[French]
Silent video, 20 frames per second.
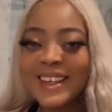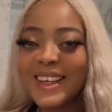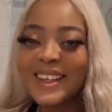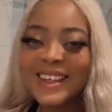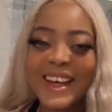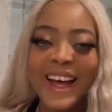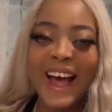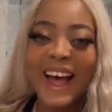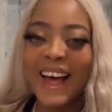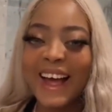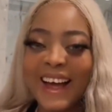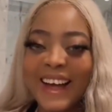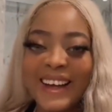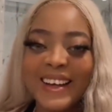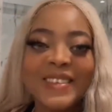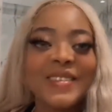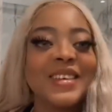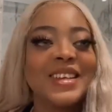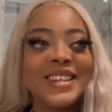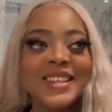Ah,
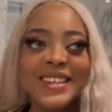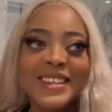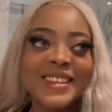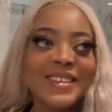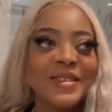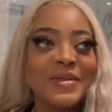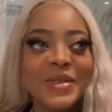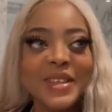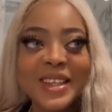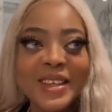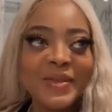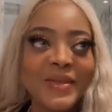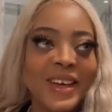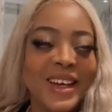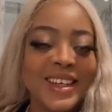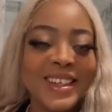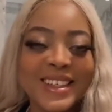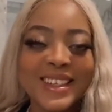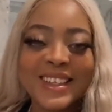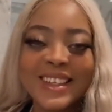vas-y, je me
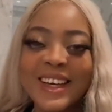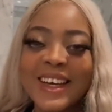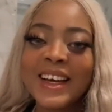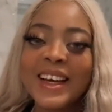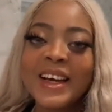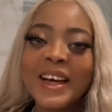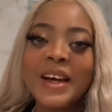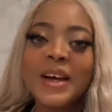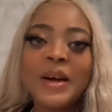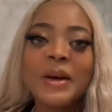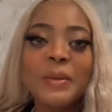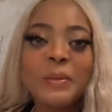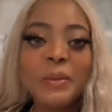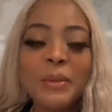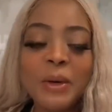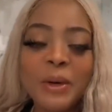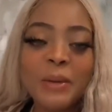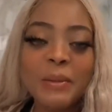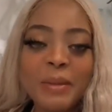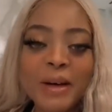dépêche.
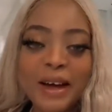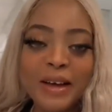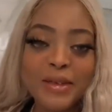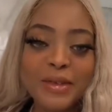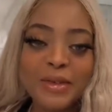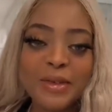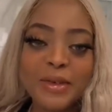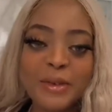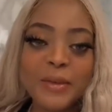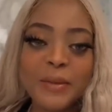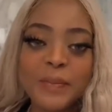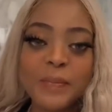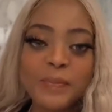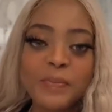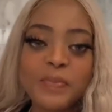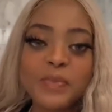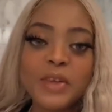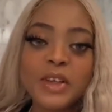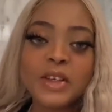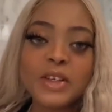Bon, bref,
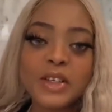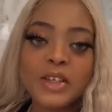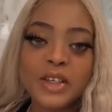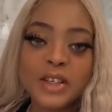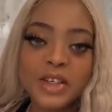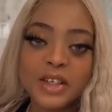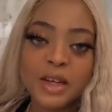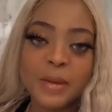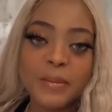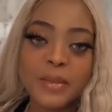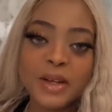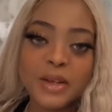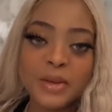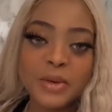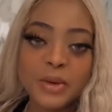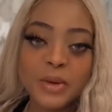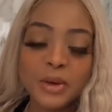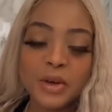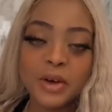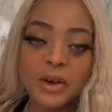j'appelle
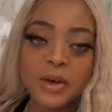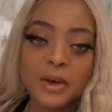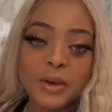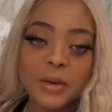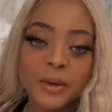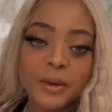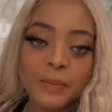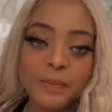donc euh,